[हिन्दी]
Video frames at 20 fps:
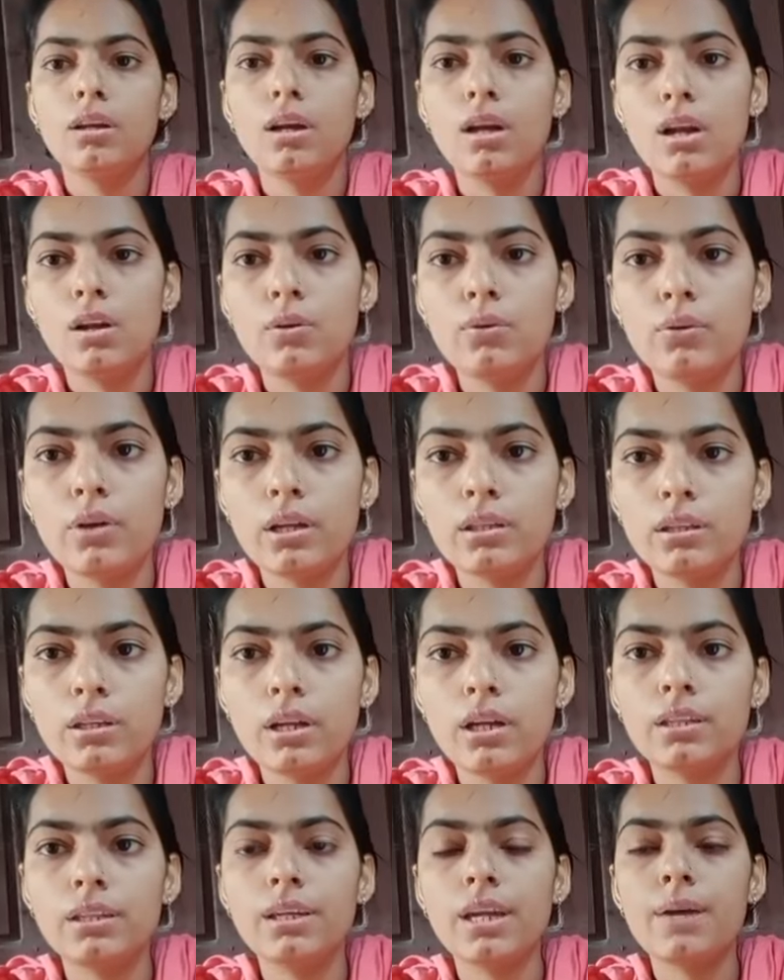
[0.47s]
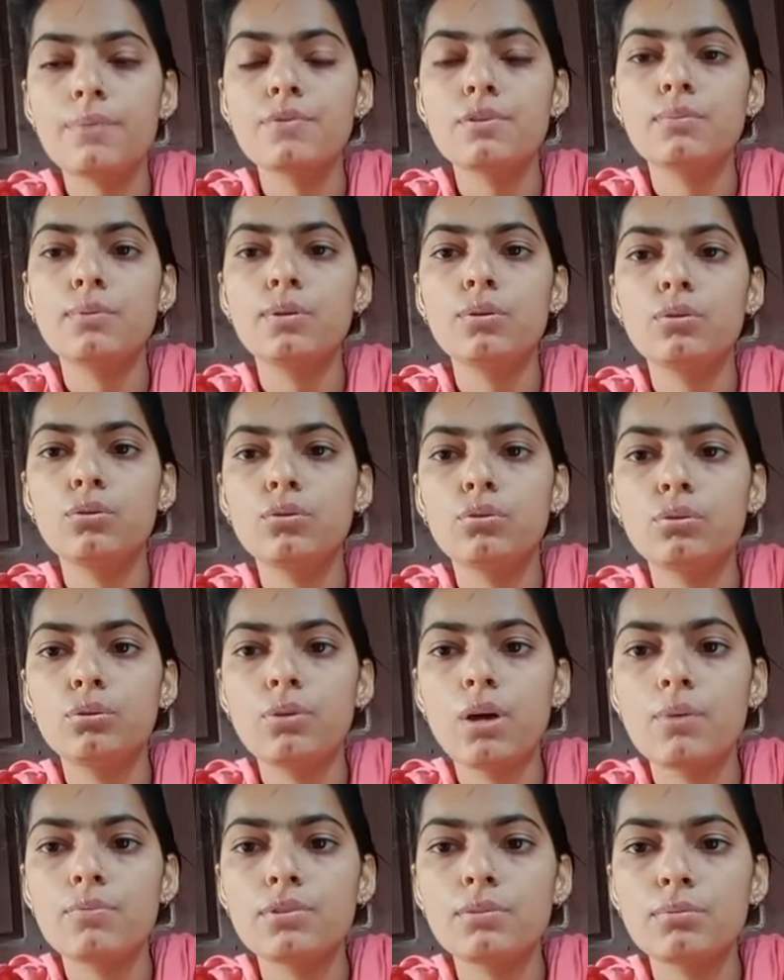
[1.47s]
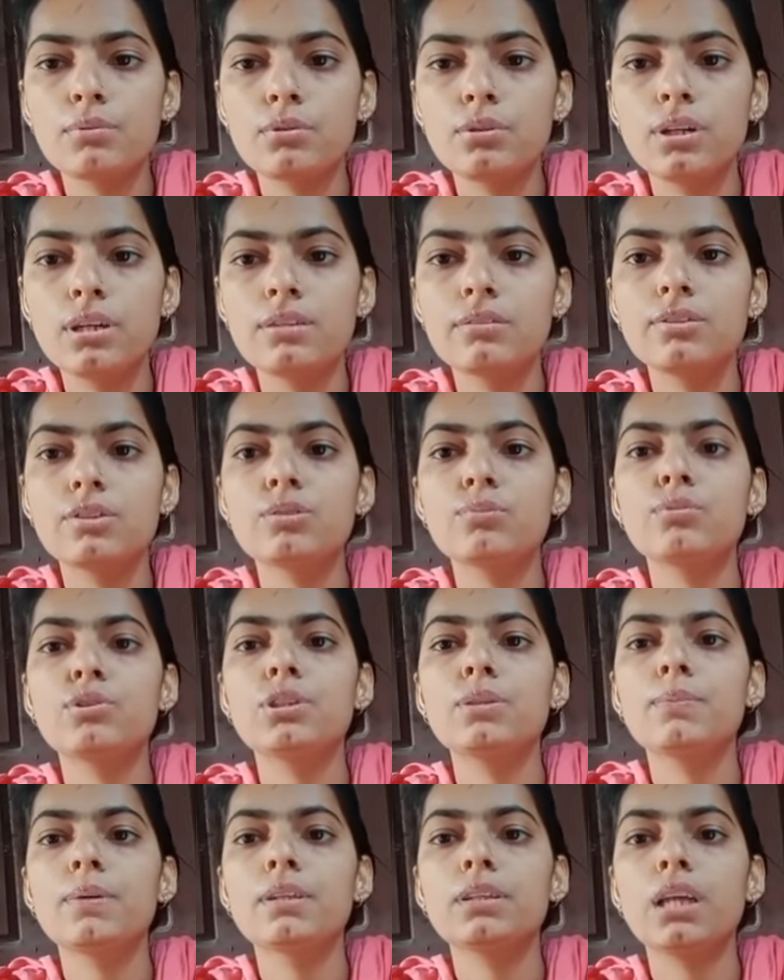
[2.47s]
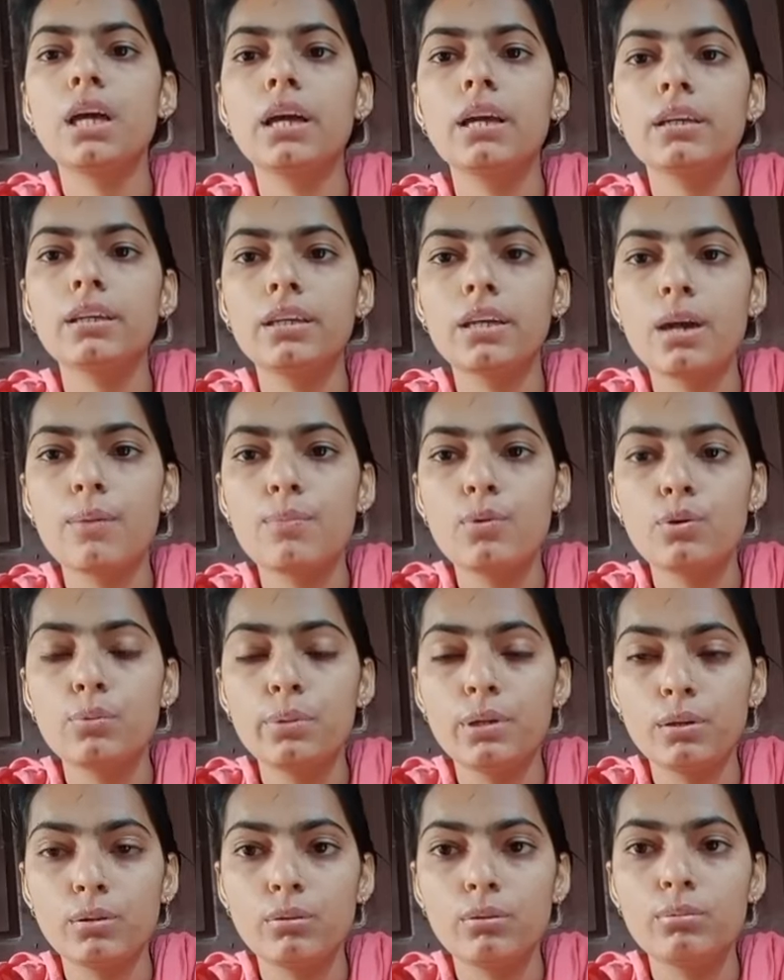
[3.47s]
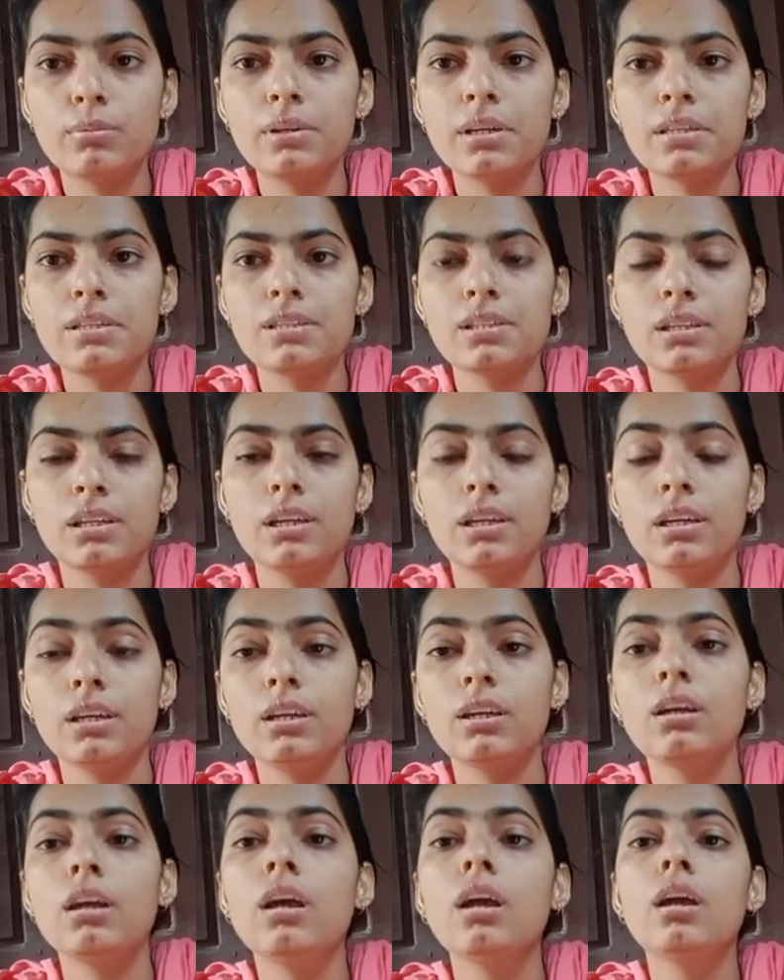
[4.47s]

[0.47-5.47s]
हेलो राधे राधे आप सभी लोग को तो आप सब लोग कैसे हो मुझे पता है कि आप लोग बिल्कुल भी अच्छे नहीं हैं